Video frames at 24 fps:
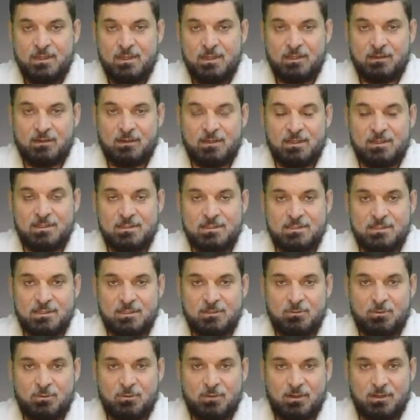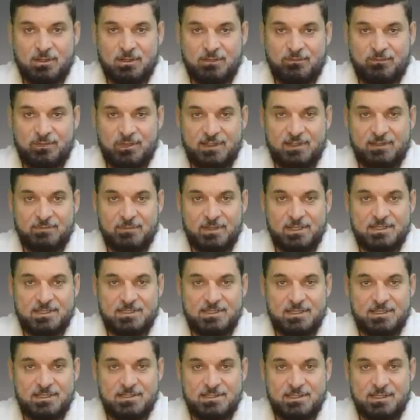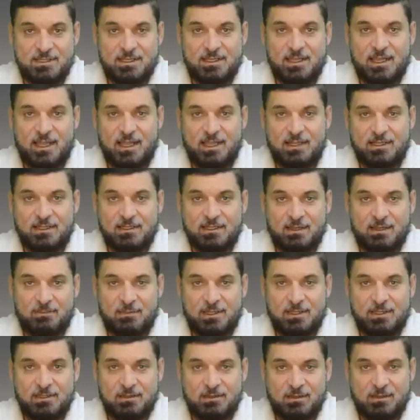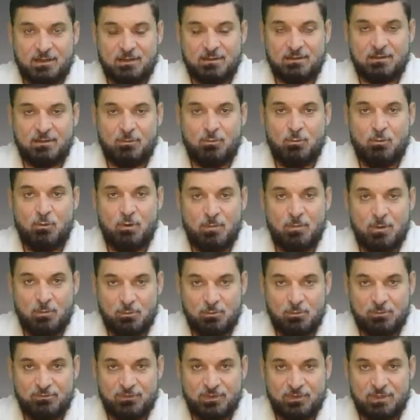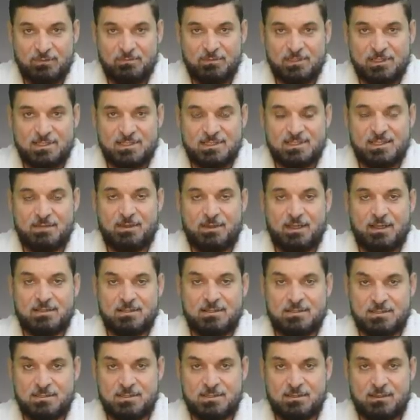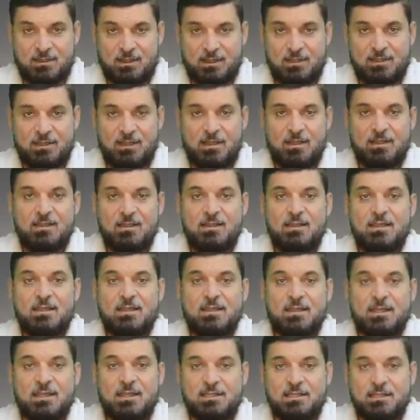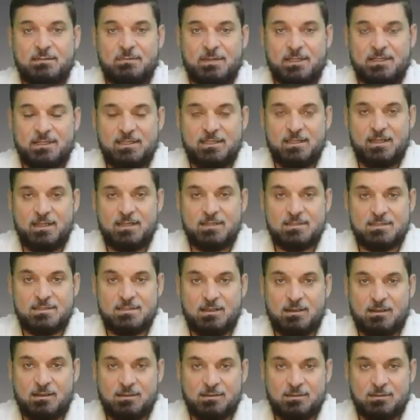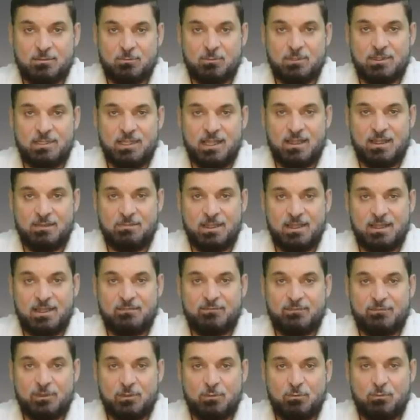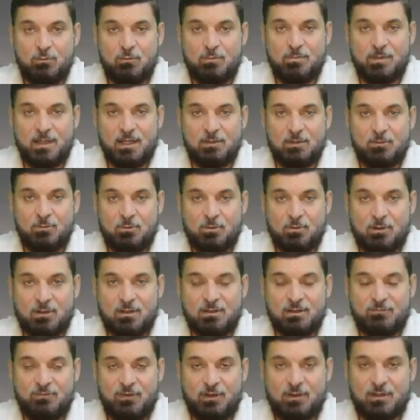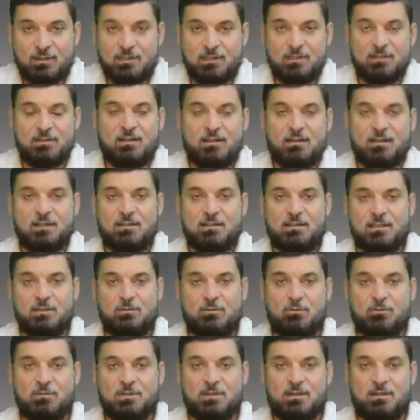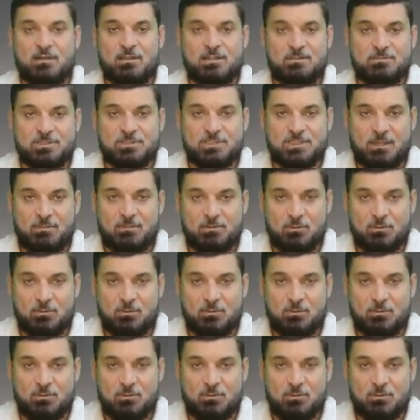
الرئيس الأوكراني فلاديمير زيلينسكي أعلن كمان النهاردة وهو موجود في قمة السبعة الصناعية إن المدينة سقطت وإنها بقت في قلوب الأوكران فقط لدرجة إنه بيخاطب الشعب